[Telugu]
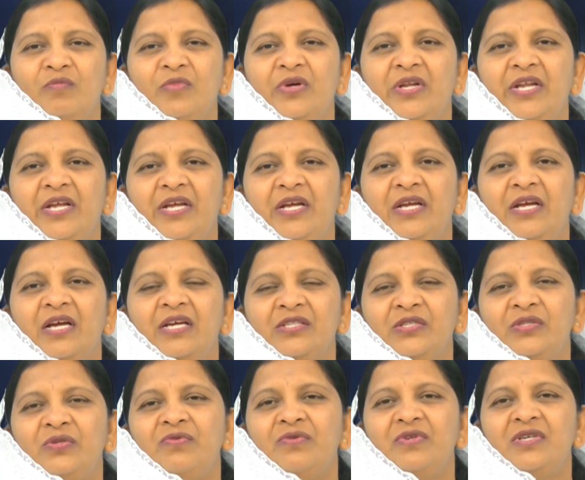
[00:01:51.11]
మరి ఆ
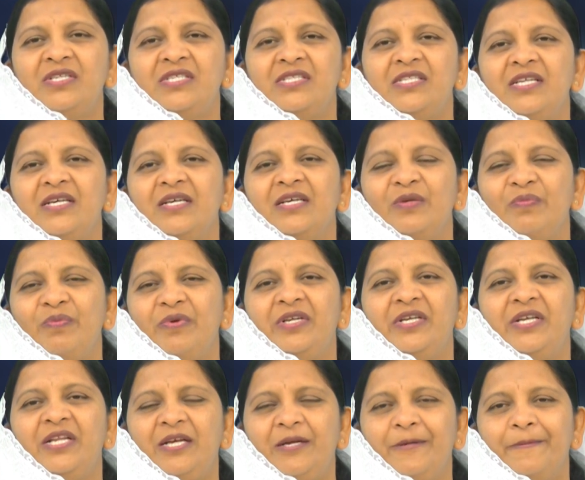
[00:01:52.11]
స్టూడెంట్స్ దగ్గర
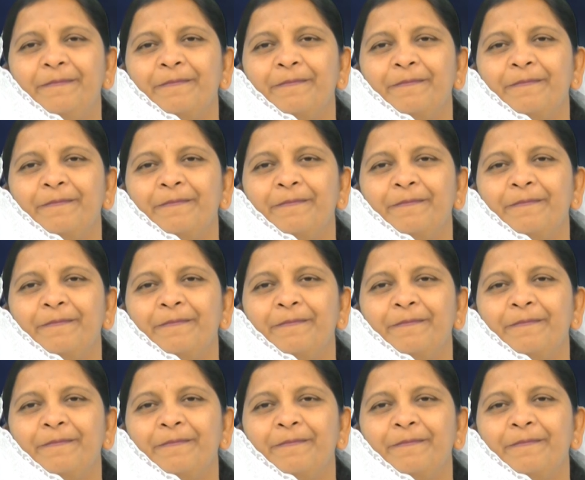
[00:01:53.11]
పెట్టి